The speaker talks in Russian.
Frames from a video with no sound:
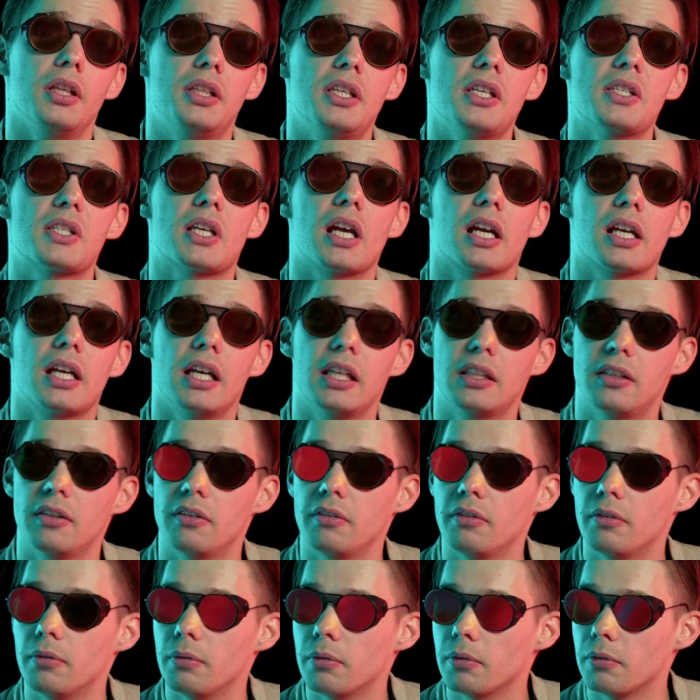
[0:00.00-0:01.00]
есть какая-то
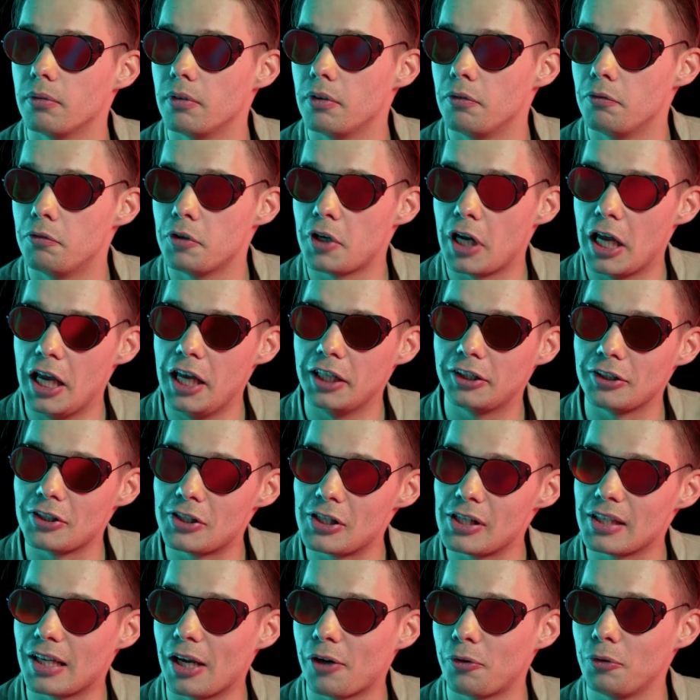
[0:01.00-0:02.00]

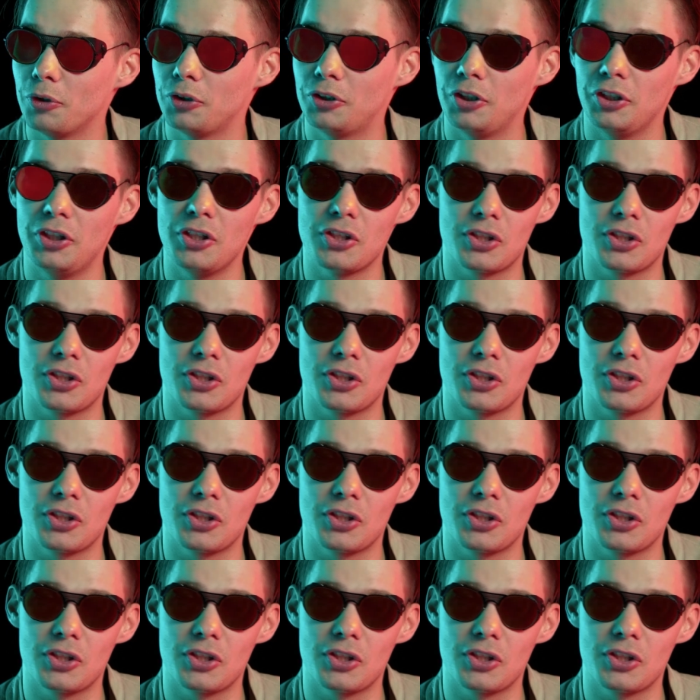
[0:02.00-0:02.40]
вероятность или какой-то